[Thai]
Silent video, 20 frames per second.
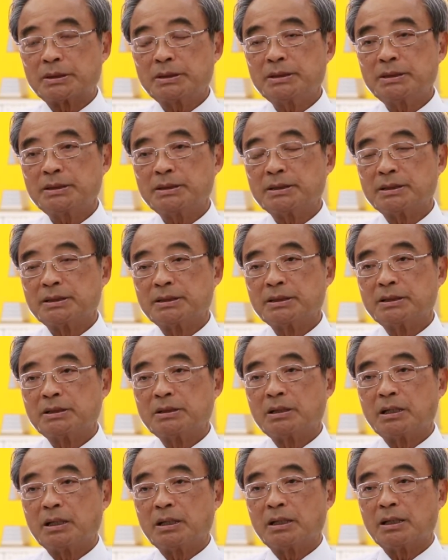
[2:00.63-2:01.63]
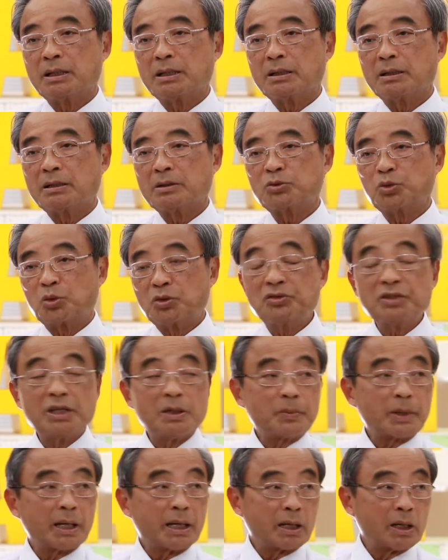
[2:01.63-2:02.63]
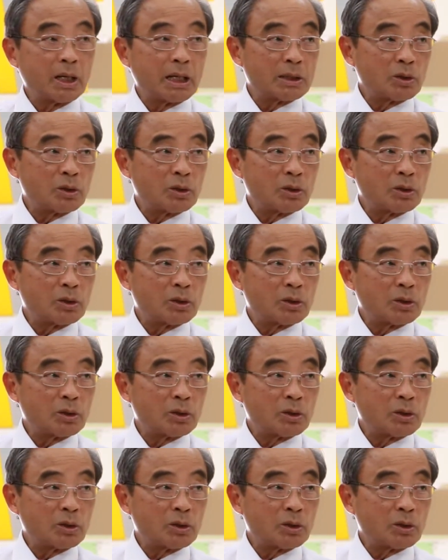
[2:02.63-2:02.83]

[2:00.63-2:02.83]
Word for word: ที่สูญเสียพลังงา